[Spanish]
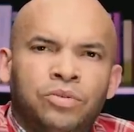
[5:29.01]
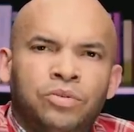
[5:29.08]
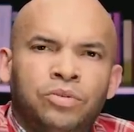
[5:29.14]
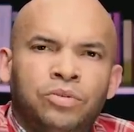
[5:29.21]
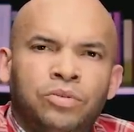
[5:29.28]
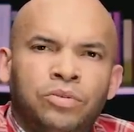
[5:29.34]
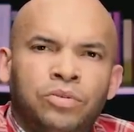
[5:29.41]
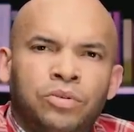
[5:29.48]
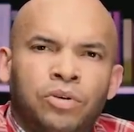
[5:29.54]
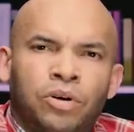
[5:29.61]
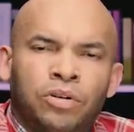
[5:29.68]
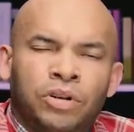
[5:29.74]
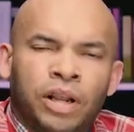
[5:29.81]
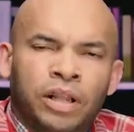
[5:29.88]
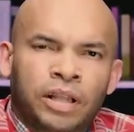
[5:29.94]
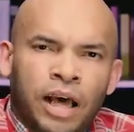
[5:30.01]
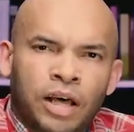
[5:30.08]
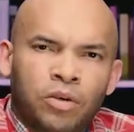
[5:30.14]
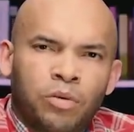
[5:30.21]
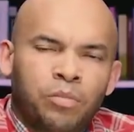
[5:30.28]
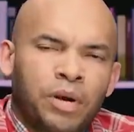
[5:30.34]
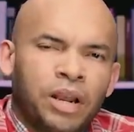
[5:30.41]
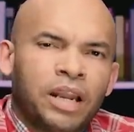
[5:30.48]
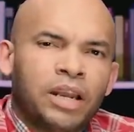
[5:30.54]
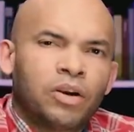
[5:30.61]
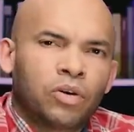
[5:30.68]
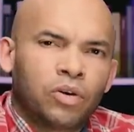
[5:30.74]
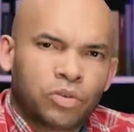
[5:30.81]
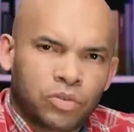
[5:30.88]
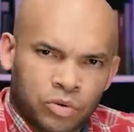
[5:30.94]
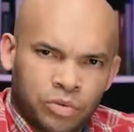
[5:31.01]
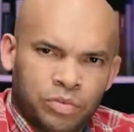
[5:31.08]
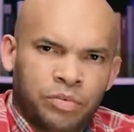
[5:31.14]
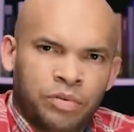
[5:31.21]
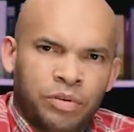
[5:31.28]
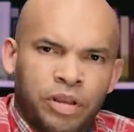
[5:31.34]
un contratado peligroso.